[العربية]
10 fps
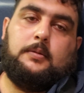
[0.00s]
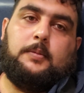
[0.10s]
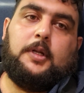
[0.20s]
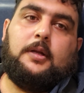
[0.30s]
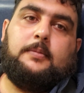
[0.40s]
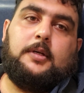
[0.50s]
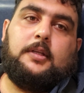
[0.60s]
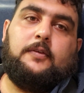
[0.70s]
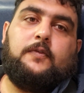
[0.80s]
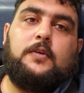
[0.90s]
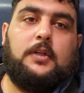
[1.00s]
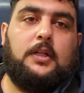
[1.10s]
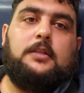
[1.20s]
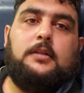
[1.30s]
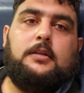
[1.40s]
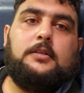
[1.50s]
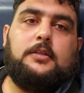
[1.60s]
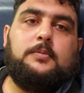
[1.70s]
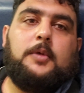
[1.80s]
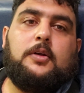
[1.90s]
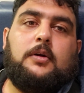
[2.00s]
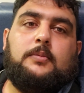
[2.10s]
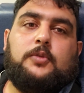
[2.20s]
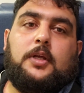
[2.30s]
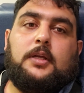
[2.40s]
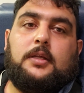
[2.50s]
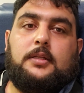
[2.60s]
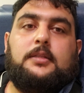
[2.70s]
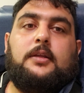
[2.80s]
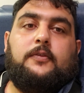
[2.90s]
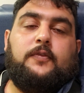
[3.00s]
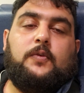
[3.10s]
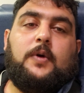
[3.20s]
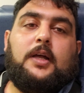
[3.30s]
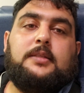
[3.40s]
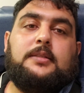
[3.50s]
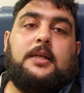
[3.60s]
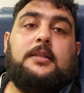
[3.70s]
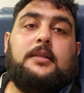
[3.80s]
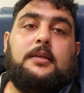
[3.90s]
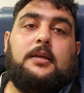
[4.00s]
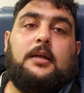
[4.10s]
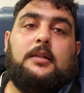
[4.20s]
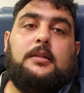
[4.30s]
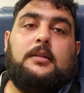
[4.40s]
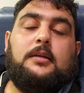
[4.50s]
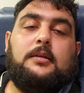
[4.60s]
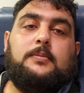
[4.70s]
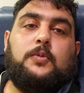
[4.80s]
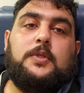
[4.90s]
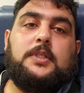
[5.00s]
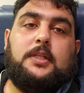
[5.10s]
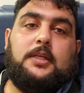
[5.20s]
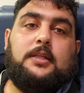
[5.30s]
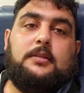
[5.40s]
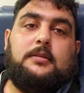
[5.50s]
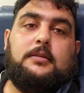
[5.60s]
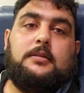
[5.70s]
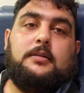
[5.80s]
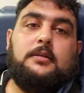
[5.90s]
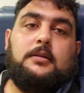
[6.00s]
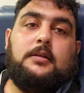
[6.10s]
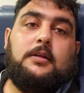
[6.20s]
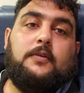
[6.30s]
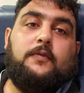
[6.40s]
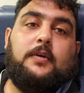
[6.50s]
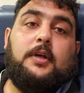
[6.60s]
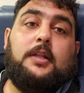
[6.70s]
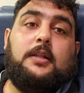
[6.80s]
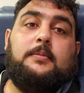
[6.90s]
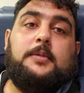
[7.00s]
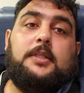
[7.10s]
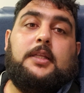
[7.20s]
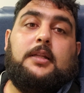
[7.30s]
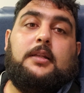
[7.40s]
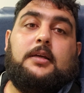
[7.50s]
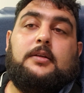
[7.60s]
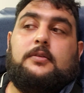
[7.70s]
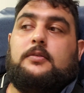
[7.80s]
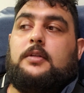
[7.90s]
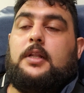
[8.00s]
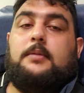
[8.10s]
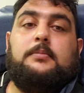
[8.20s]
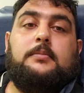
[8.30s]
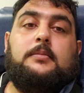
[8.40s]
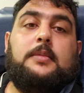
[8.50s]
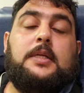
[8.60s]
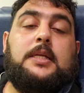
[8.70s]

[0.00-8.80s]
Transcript: مرحبا كيفكم خالد راشد معكم أبو كندا في واحد سألني على المواصلات فهلا بدي اقول لك انه اللي عم